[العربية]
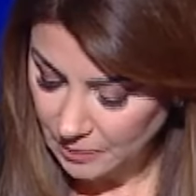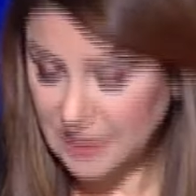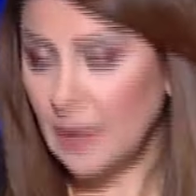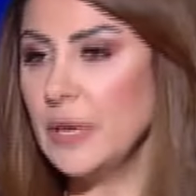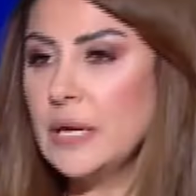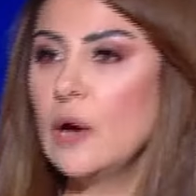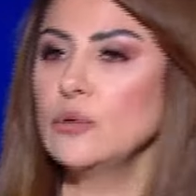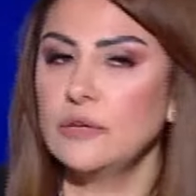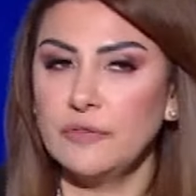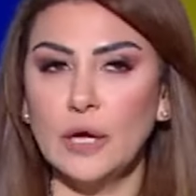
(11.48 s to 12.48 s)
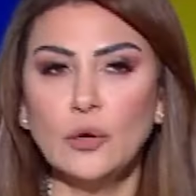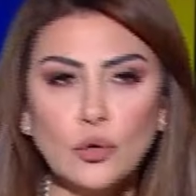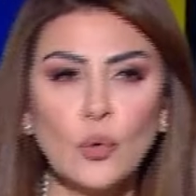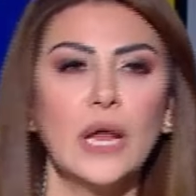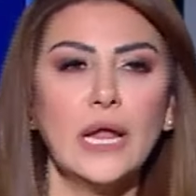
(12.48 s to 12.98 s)
بس كمان هودي في
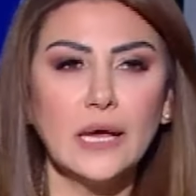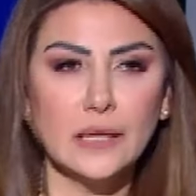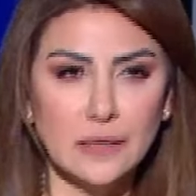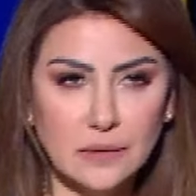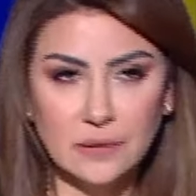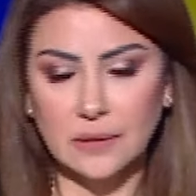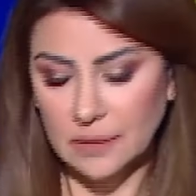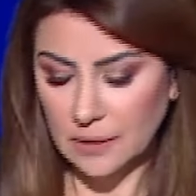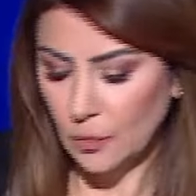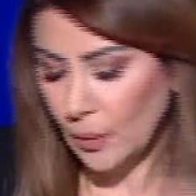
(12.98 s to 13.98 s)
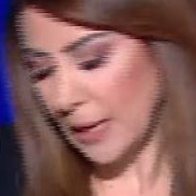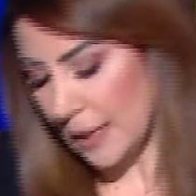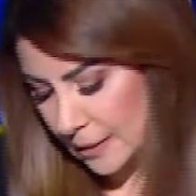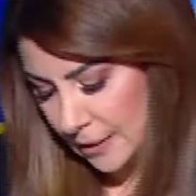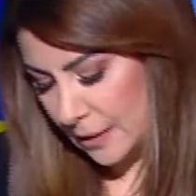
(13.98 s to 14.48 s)
لهم ولكن يعني
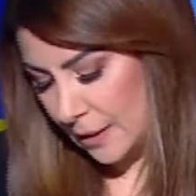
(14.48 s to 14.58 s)
ولكن